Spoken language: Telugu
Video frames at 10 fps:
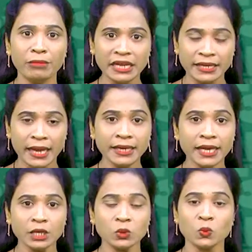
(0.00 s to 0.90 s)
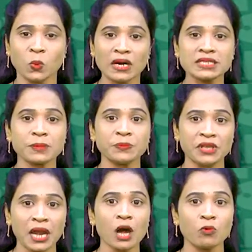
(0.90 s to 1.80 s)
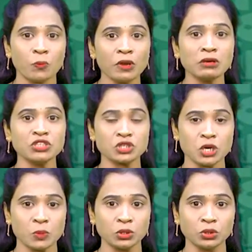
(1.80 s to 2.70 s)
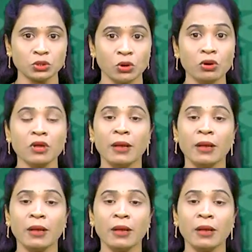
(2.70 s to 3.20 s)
మీ డేటాను వాట్సాప్ ఎలా ఉపయోగించుకోబోతుందో